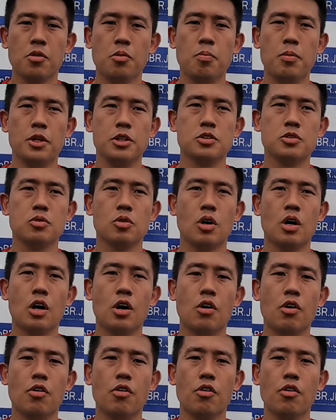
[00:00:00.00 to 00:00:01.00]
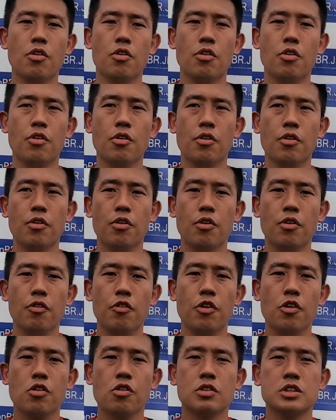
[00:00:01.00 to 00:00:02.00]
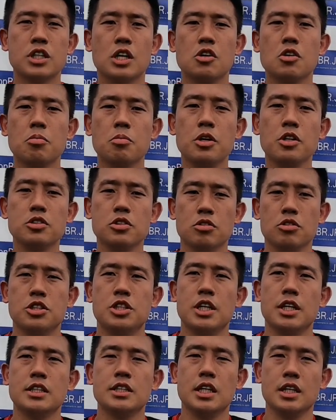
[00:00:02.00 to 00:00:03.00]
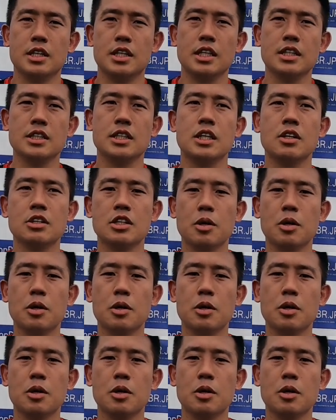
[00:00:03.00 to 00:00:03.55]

o pessoal veio conversar comigo se eu não tinha essa intenção,